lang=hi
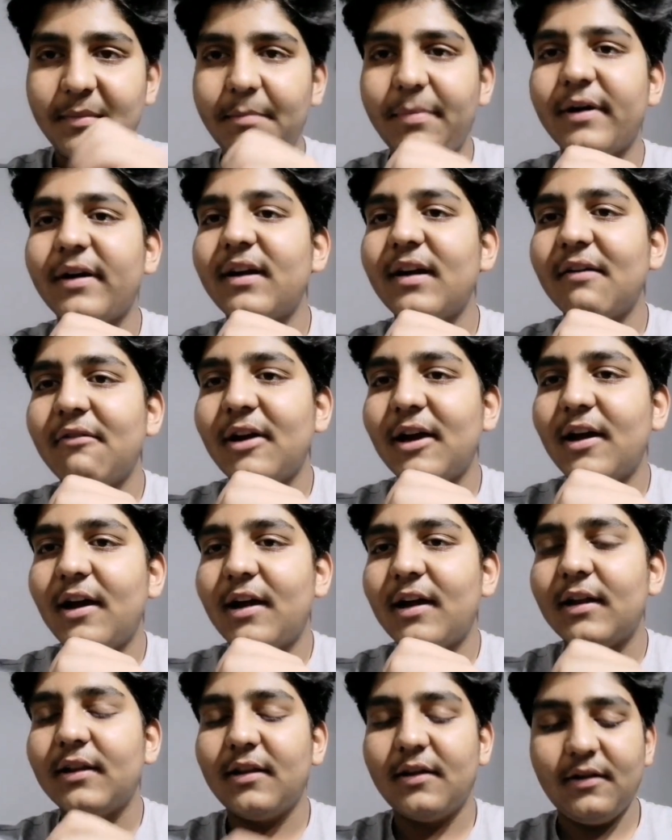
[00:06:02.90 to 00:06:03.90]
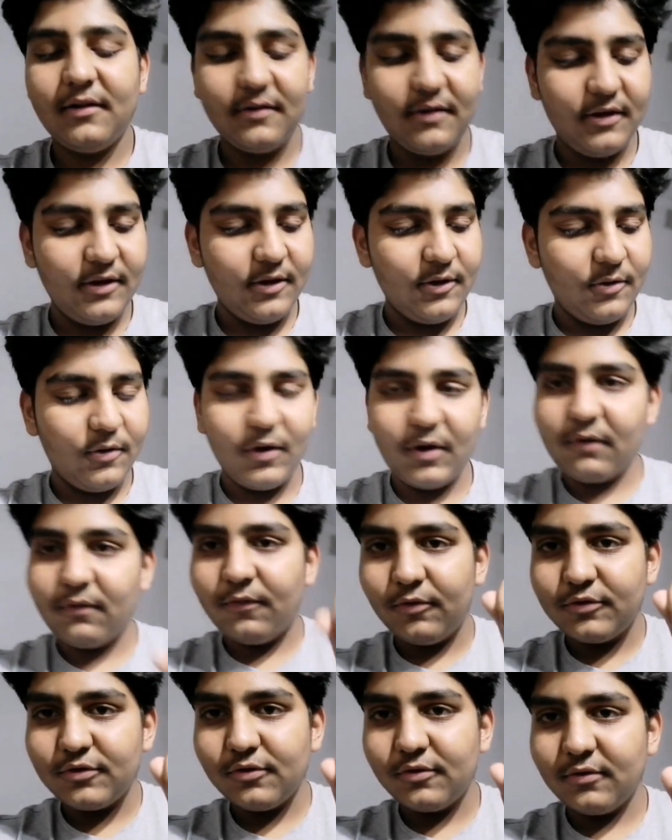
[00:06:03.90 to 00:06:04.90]
में पकड़ा हुआ गा रहा था ना और
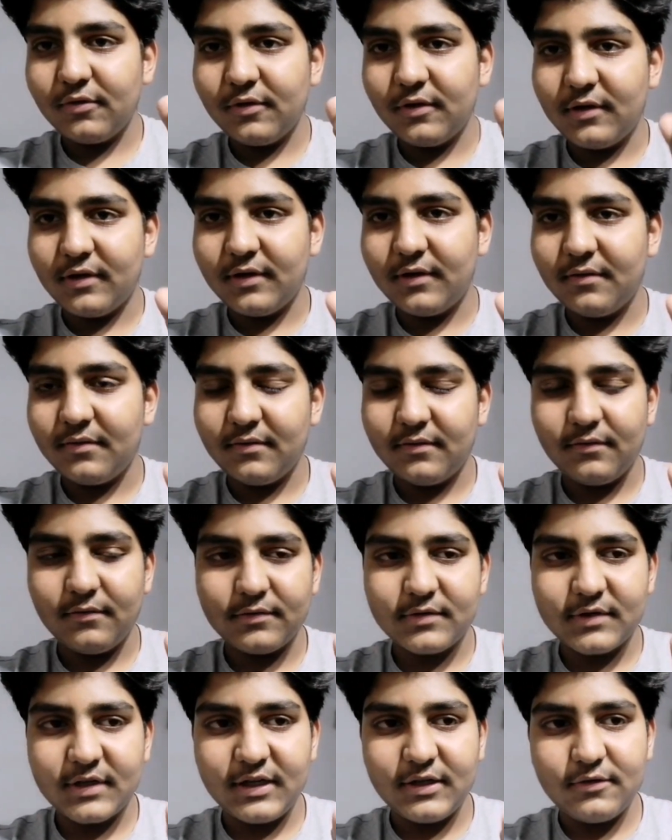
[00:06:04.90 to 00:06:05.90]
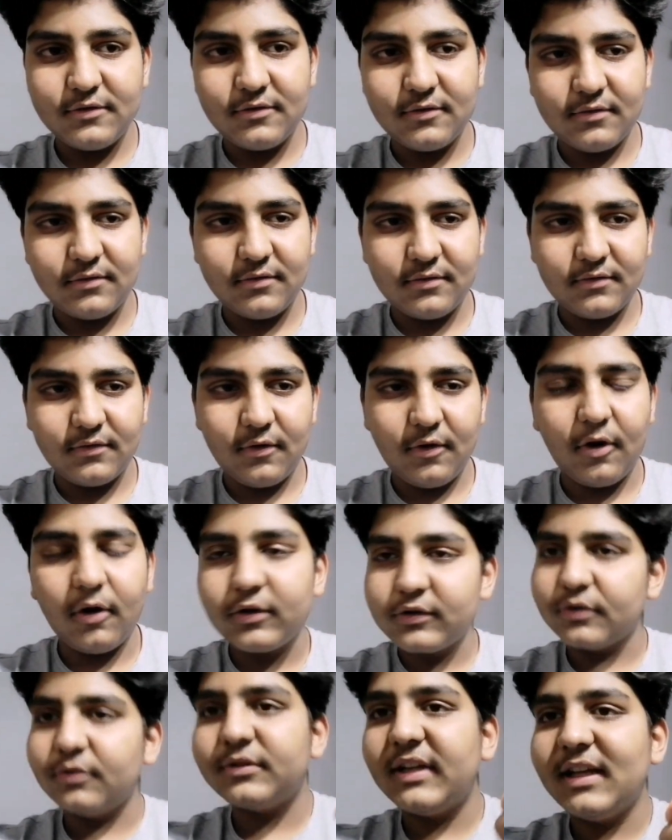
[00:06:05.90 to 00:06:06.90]
वो जो उसकी जो
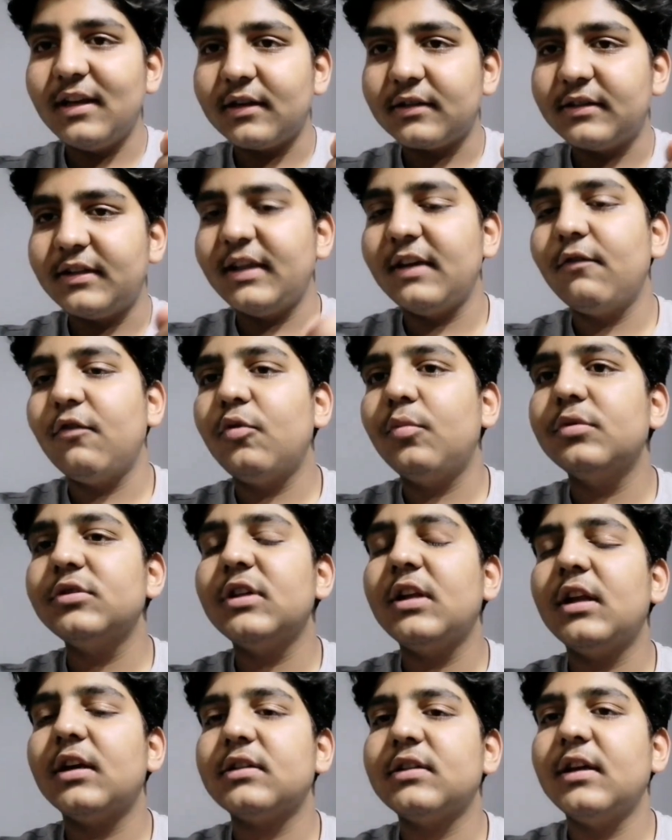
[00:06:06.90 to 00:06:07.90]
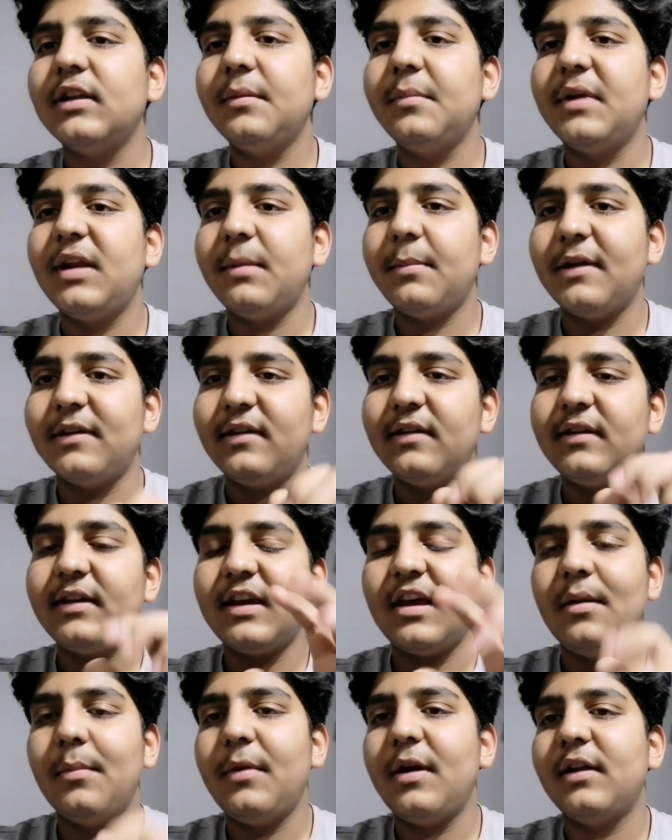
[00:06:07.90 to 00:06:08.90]
ऑक्स होती है लगती है वो मुझे लगता था मेरे पास एक
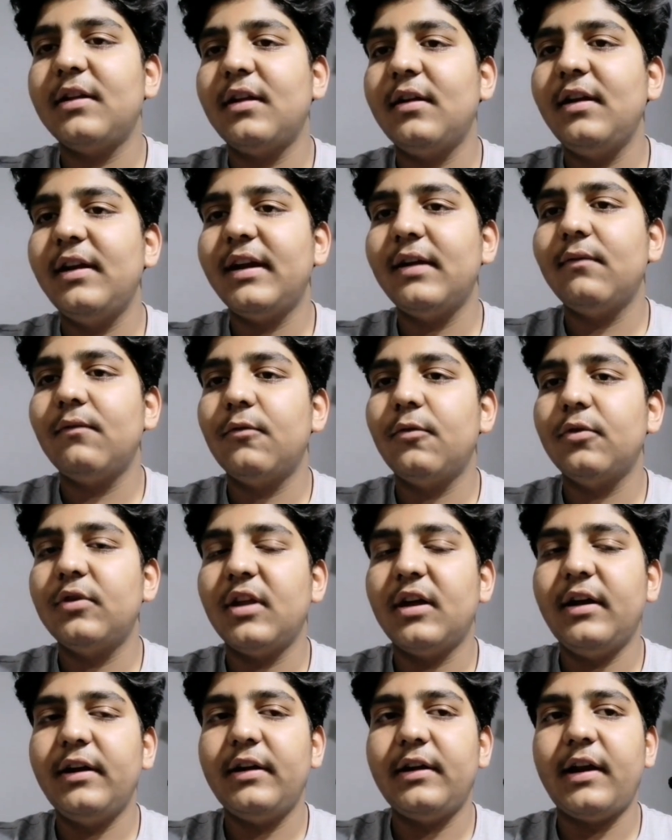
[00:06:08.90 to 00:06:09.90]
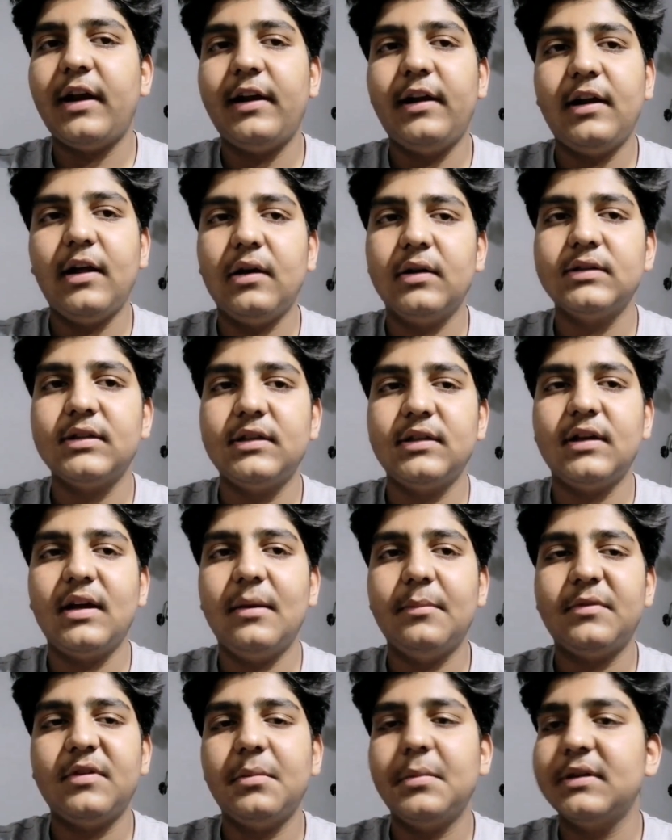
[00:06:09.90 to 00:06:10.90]
कैमरा था लेकिन वो था टेन थाउजेंड का
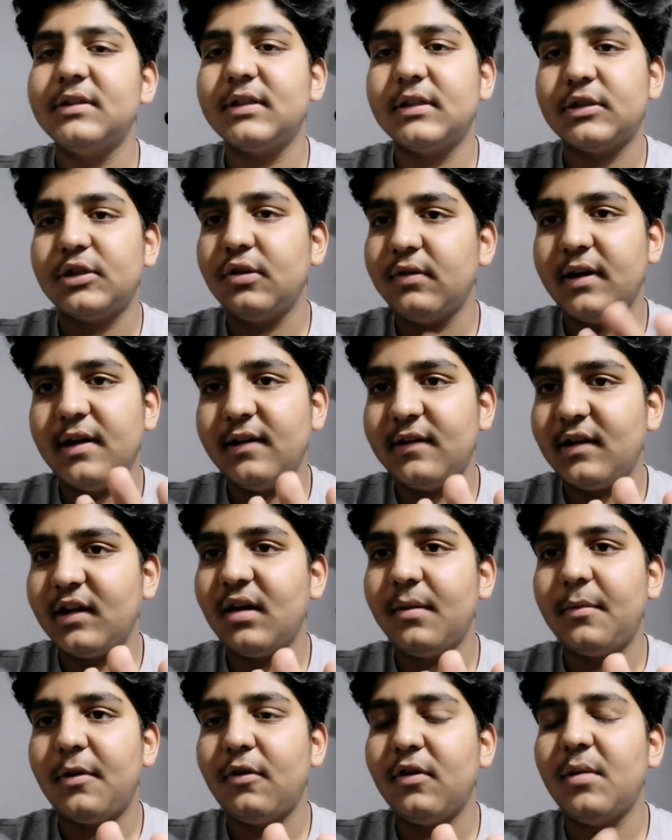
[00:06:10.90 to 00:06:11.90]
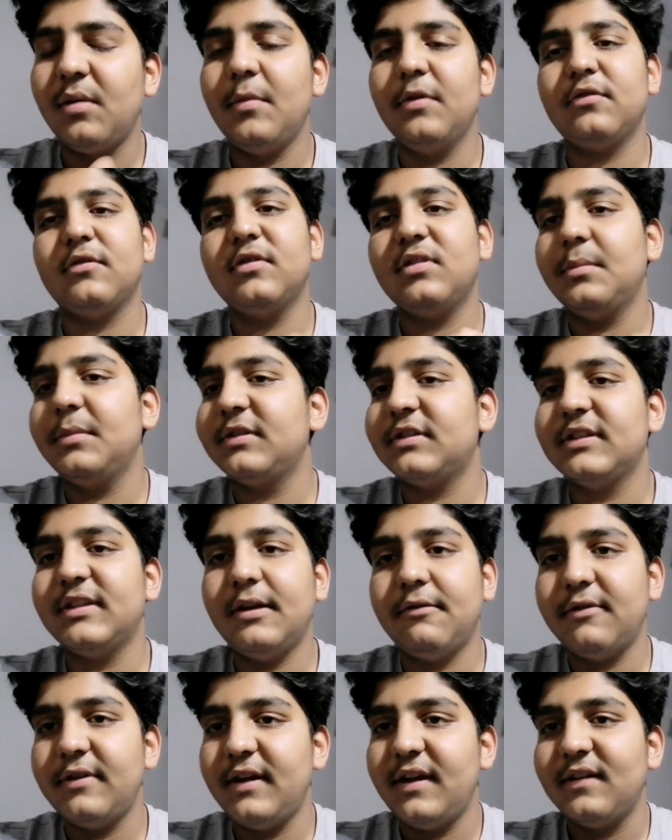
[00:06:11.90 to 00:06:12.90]
आप समझ सकते हो कैसा कैमरा होगा मैं उसको समझता
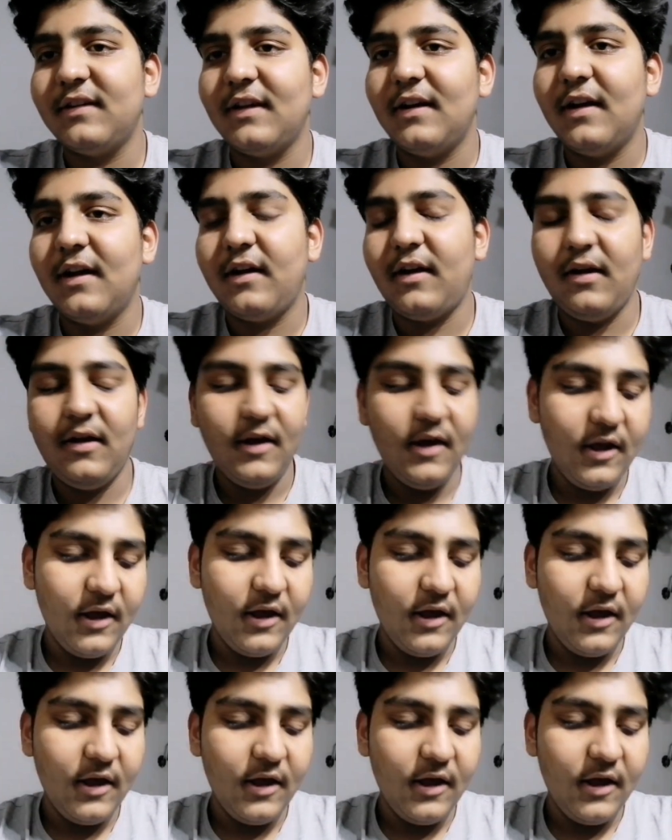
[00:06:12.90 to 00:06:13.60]
था वो डी एस एल आर है